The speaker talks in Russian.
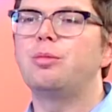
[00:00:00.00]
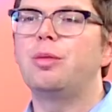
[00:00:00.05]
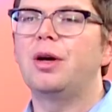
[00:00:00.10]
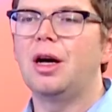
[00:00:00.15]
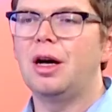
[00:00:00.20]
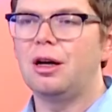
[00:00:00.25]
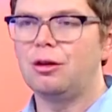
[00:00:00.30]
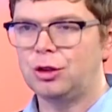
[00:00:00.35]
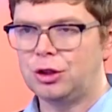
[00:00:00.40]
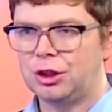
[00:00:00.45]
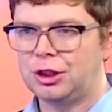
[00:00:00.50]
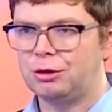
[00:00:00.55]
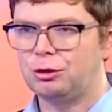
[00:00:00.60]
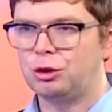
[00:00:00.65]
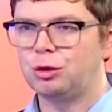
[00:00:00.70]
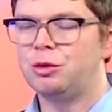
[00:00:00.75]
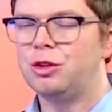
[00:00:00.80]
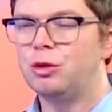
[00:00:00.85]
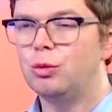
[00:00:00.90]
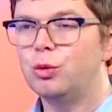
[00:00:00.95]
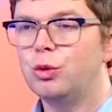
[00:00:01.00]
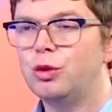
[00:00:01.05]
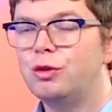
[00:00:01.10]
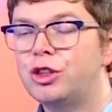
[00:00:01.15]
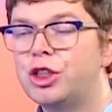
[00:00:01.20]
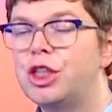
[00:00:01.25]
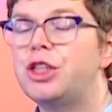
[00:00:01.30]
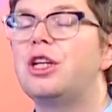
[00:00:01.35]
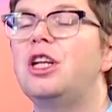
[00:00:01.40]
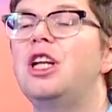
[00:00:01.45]
по вот этой вот
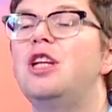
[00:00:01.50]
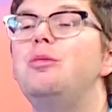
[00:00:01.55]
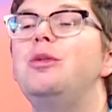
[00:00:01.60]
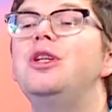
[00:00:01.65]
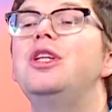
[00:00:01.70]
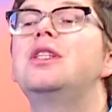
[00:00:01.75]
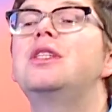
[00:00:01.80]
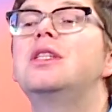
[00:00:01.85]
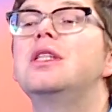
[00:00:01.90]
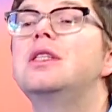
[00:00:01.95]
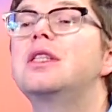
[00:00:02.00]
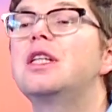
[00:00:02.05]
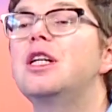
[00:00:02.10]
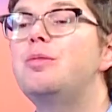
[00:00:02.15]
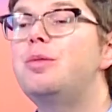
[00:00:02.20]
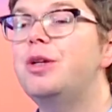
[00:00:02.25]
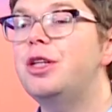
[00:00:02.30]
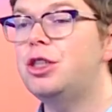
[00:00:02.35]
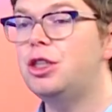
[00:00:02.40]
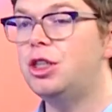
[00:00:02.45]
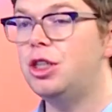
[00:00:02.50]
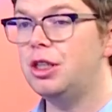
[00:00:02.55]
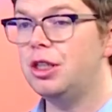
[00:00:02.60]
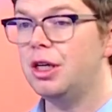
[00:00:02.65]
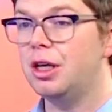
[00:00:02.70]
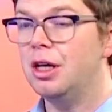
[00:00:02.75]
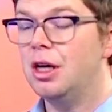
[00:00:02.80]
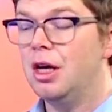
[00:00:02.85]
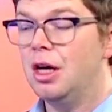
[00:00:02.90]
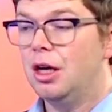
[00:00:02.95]
уважительной медицинской
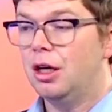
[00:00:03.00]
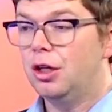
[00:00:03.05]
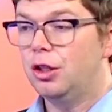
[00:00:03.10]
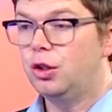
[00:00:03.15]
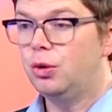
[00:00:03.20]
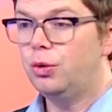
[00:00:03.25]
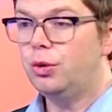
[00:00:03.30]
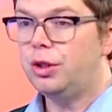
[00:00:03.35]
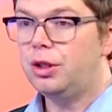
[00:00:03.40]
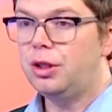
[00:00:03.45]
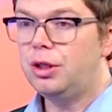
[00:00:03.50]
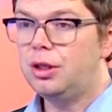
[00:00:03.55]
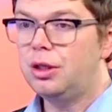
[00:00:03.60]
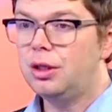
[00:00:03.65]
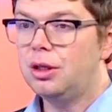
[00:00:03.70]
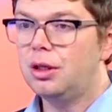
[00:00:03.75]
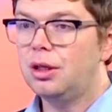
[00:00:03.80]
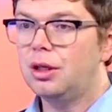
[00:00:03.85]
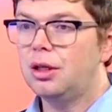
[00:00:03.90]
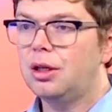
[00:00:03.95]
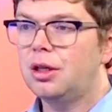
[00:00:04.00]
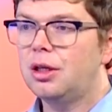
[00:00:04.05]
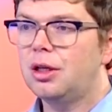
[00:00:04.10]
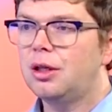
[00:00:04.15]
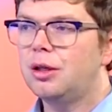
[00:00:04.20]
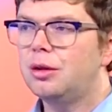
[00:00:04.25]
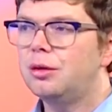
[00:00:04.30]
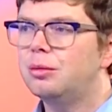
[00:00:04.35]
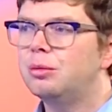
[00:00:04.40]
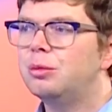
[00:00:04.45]
причине. Ну и
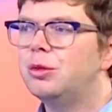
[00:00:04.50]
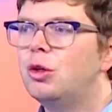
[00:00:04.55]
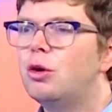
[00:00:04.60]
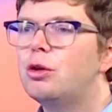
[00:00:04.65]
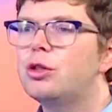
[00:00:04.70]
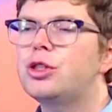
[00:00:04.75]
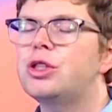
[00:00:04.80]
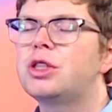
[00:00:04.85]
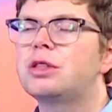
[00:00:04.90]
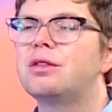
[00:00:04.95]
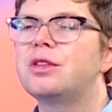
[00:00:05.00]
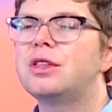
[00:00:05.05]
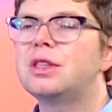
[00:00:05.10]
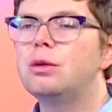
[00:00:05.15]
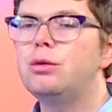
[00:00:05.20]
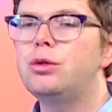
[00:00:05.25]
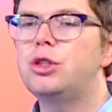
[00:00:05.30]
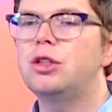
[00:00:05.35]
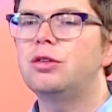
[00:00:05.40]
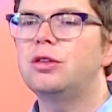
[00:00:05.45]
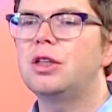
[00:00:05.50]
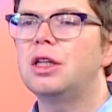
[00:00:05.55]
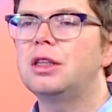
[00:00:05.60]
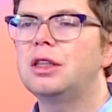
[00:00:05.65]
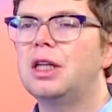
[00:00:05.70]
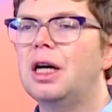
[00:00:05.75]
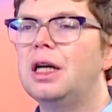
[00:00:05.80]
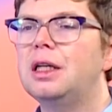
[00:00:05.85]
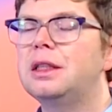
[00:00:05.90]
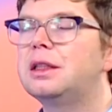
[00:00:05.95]
а, множество случаев,
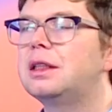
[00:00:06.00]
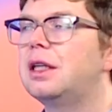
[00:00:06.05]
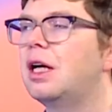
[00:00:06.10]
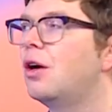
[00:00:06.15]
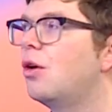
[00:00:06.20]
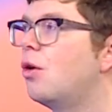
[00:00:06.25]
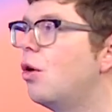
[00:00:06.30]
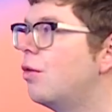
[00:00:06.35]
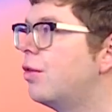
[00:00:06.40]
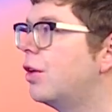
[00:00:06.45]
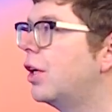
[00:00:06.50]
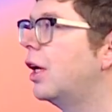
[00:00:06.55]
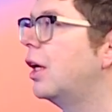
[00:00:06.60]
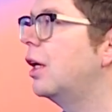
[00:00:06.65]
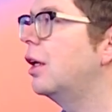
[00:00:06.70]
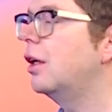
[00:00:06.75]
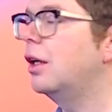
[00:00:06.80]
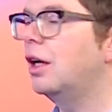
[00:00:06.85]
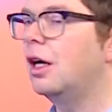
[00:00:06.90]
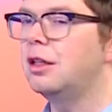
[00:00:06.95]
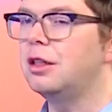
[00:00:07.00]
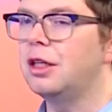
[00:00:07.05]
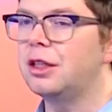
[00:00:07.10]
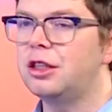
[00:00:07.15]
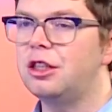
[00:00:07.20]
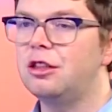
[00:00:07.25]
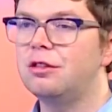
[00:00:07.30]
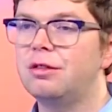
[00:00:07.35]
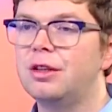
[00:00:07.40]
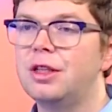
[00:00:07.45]
когда страховка от
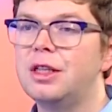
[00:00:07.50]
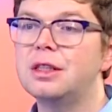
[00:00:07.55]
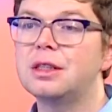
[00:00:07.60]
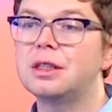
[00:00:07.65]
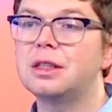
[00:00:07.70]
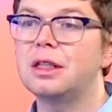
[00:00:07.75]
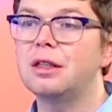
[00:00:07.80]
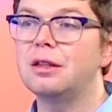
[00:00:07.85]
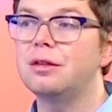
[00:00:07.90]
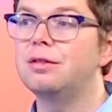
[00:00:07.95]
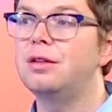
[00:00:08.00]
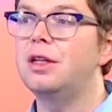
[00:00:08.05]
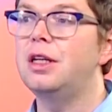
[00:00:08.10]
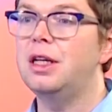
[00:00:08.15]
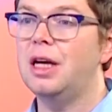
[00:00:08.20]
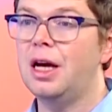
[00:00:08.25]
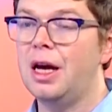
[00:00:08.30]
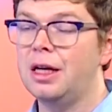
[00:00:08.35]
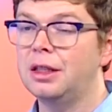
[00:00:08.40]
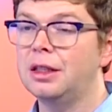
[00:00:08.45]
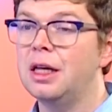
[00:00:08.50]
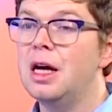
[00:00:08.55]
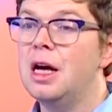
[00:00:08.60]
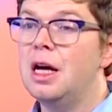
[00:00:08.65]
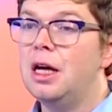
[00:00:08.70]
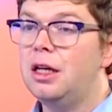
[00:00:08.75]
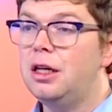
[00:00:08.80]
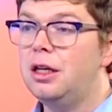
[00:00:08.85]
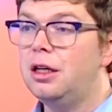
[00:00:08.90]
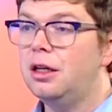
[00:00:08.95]
невыезда влияет.
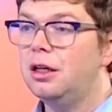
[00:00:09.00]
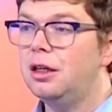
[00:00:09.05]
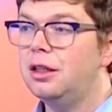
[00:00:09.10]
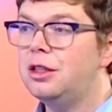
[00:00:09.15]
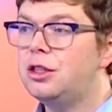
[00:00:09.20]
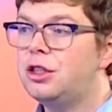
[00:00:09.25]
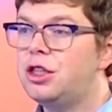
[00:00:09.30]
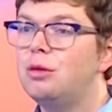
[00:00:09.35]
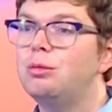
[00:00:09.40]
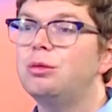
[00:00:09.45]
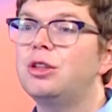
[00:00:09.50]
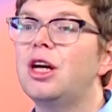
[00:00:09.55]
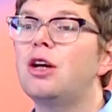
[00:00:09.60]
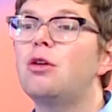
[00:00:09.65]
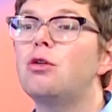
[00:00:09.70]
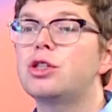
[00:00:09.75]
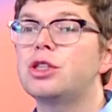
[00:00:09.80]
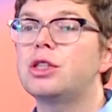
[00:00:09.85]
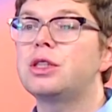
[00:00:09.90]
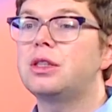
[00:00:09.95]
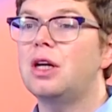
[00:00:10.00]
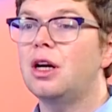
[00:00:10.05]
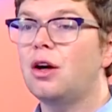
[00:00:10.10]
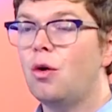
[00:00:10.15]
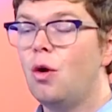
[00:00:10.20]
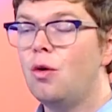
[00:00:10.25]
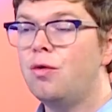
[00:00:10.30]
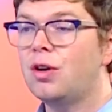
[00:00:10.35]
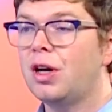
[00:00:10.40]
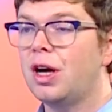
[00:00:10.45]
И чем дороже
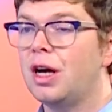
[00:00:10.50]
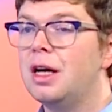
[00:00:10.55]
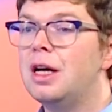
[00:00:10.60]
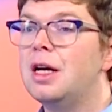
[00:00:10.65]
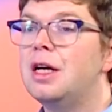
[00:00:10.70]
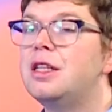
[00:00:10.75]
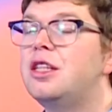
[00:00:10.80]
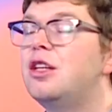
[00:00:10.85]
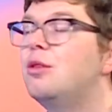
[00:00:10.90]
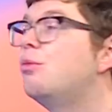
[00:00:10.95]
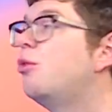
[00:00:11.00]
страховка, тем